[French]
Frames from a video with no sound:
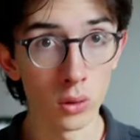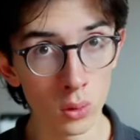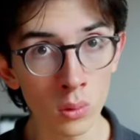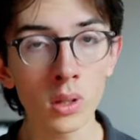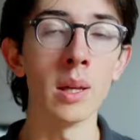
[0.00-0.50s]

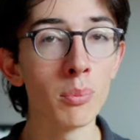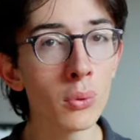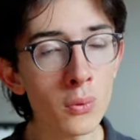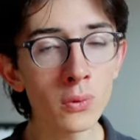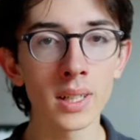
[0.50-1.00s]
long et et
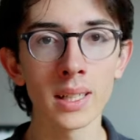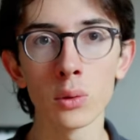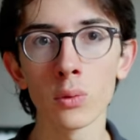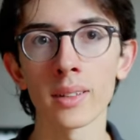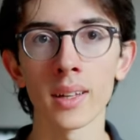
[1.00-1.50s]
plus vous allez
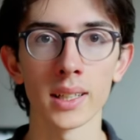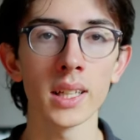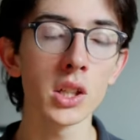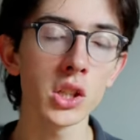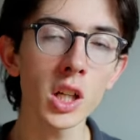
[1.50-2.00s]
devoir
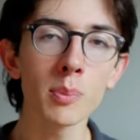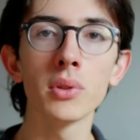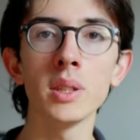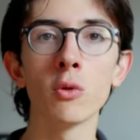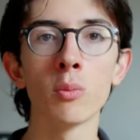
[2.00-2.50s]
traquer chaque
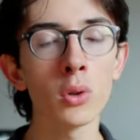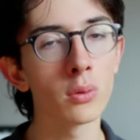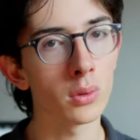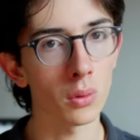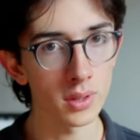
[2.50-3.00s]
petit mouvement de
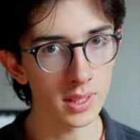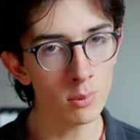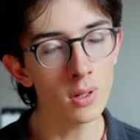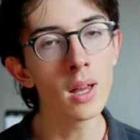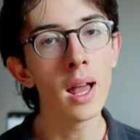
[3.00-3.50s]
votre
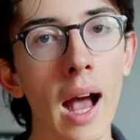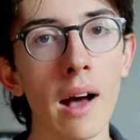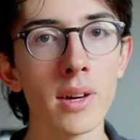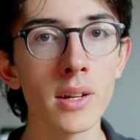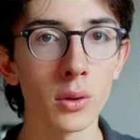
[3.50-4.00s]
cible
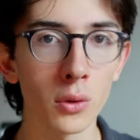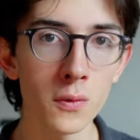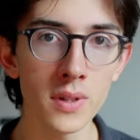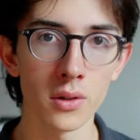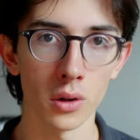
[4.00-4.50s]
avec votre
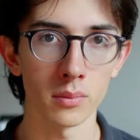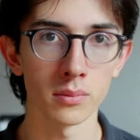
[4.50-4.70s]
viseur.